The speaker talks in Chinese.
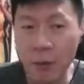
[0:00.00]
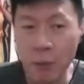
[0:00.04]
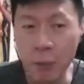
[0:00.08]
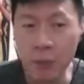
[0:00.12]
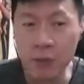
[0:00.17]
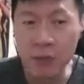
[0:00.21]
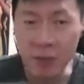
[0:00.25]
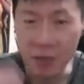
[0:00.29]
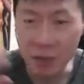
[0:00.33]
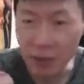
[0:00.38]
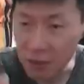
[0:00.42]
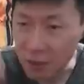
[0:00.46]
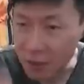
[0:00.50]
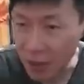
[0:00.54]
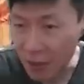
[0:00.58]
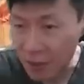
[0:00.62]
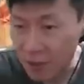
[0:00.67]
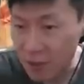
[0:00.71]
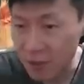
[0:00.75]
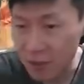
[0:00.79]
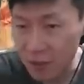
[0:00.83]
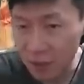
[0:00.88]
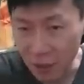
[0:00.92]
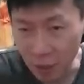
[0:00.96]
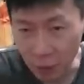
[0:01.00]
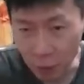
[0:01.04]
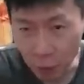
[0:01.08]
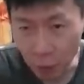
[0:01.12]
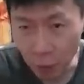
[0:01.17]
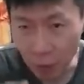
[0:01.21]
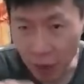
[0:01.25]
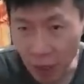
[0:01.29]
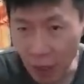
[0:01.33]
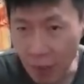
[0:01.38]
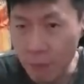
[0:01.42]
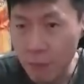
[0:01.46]
不只是三十年，如
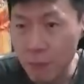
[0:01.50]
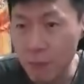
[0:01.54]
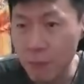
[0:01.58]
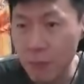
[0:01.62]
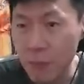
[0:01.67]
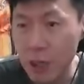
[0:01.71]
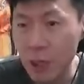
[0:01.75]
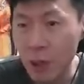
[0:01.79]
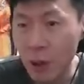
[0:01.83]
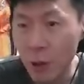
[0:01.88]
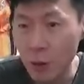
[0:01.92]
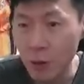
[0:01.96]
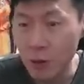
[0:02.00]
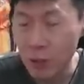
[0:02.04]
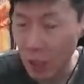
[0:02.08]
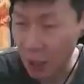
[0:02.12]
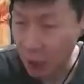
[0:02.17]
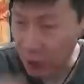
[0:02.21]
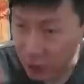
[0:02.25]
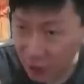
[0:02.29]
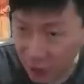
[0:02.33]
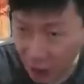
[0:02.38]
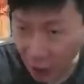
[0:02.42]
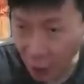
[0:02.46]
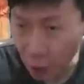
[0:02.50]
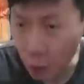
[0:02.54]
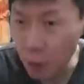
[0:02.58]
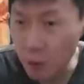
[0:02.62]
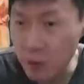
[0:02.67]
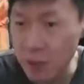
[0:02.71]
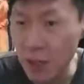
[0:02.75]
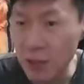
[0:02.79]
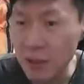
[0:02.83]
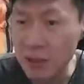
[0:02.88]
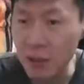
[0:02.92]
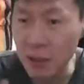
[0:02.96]
果他命够长，再
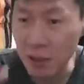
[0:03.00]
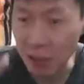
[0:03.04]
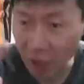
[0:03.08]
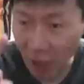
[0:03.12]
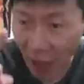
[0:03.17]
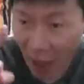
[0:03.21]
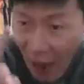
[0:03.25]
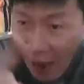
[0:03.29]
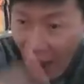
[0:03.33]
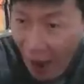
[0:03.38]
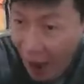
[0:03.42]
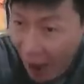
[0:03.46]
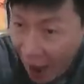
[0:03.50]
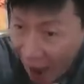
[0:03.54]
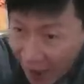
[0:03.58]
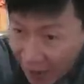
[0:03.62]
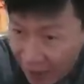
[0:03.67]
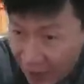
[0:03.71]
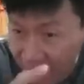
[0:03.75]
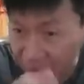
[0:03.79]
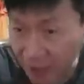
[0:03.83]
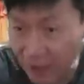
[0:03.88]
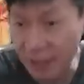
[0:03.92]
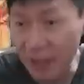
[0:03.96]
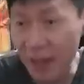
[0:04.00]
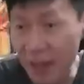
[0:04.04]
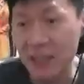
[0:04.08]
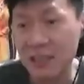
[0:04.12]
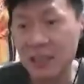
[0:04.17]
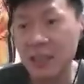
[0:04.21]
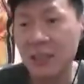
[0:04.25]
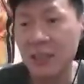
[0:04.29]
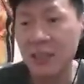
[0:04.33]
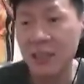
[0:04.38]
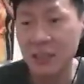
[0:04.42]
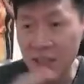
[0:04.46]
活三十年，他还可以拿
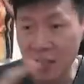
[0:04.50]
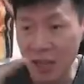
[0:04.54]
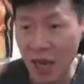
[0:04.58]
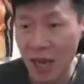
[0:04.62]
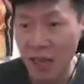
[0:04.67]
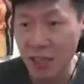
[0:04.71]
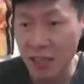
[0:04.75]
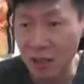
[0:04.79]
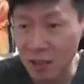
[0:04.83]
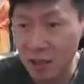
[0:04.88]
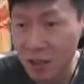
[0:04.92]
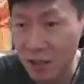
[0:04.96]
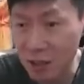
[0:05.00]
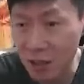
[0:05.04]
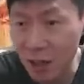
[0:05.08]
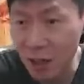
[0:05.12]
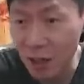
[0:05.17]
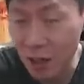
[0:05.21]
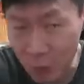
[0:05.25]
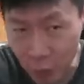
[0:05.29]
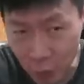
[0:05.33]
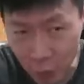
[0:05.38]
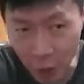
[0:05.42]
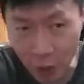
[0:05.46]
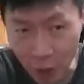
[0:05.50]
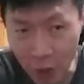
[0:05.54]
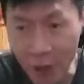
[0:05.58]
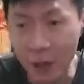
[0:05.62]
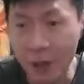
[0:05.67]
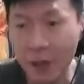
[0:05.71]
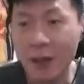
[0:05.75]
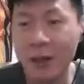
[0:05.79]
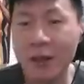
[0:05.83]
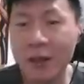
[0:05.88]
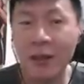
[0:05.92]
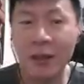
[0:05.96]
这个再吃喝睡
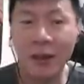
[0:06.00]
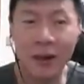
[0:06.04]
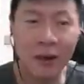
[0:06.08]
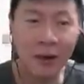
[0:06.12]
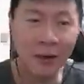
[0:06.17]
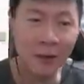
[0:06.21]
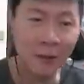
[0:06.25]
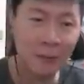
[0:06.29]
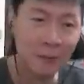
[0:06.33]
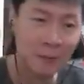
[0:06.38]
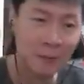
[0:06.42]
啊！